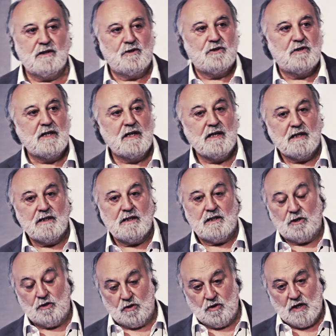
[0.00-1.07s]
¿no?
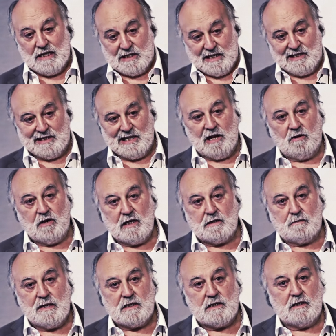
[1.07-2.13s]
Eh, yo creo que ha sentado las
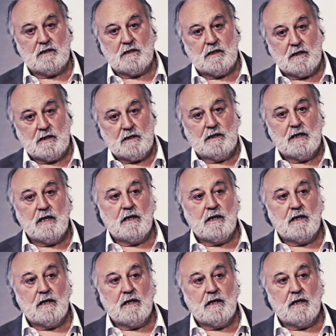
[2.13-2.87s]
bases de,